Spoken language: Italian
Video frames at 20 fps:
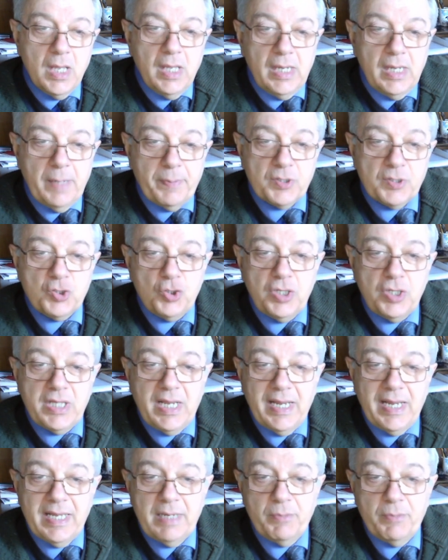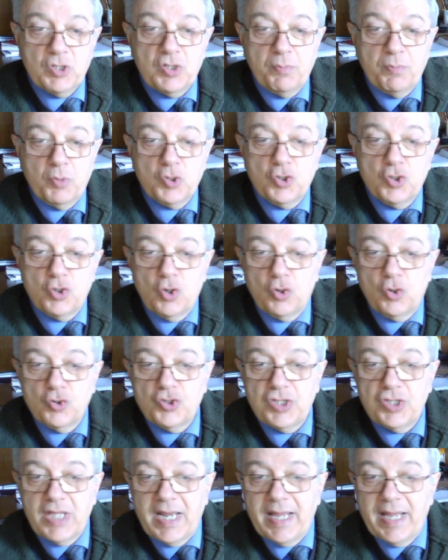Le passioni dell'anima si possono
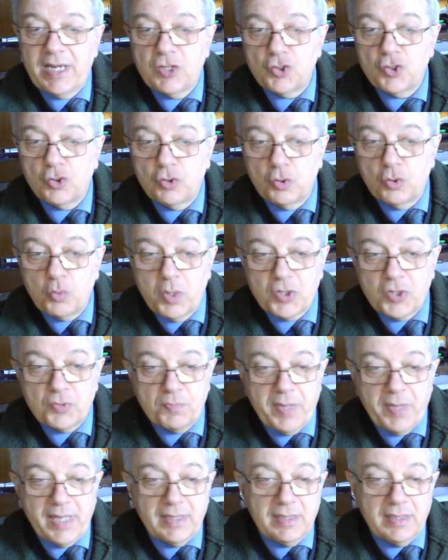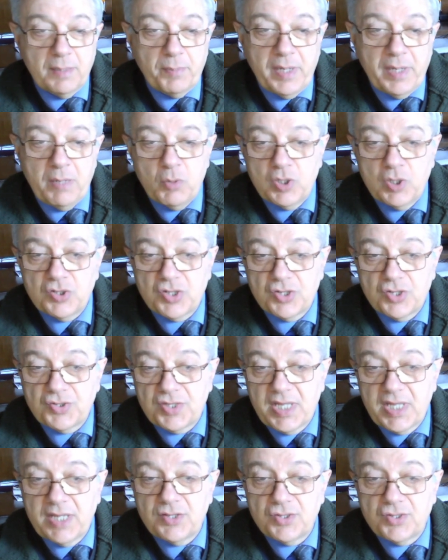considerare sotto due aspetti. Primo in se
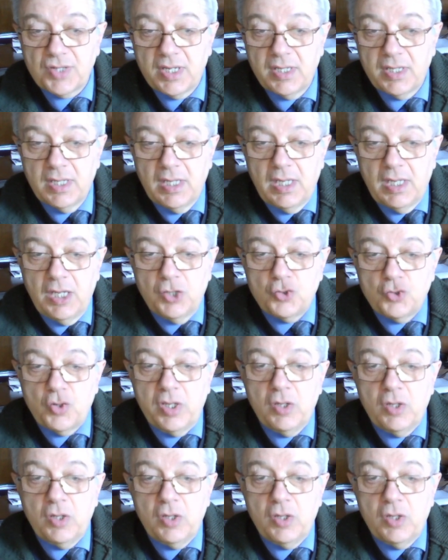stesse, cioè in